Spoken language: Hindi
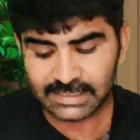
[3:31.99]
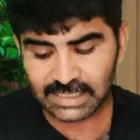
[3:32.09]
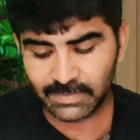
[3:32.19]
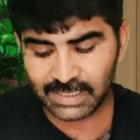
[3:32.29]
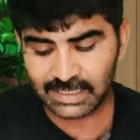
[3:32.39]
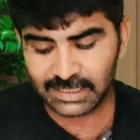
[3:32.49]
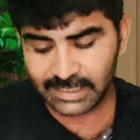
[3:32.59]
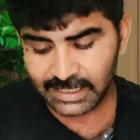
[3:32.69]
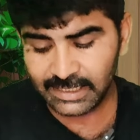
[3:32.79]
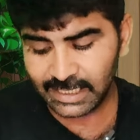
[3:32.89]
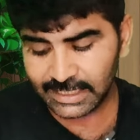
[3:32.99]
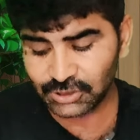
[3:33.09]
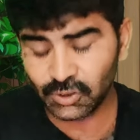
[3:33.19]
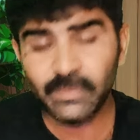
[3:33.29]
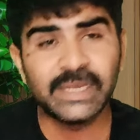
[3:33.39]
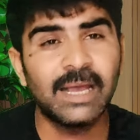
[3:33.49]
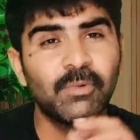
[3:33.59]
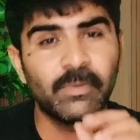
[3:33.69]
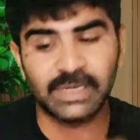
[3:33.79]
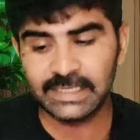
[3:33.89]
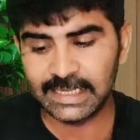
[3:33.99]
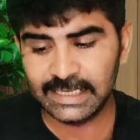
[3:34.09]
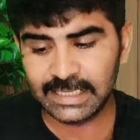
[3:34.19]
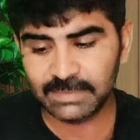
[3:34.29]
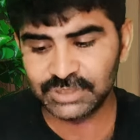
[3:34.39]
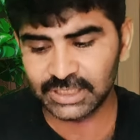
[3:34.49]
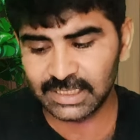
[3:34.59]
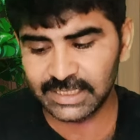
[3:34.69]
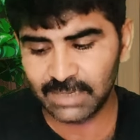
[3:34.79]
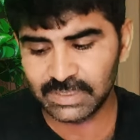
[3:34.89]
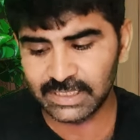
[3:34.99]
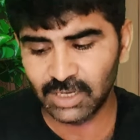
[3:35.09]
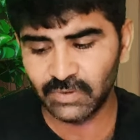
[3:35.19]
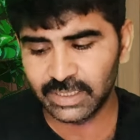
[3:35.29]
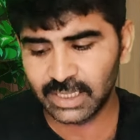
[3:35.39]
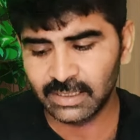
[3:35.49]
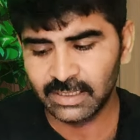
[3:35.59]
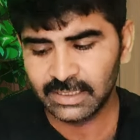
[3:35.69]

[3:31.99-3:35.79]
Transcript: इससे बेहतर यही है कि जो मैंने आपको अपना टेलीग्राम चैनल यहाँ पे दिया हुआ है ना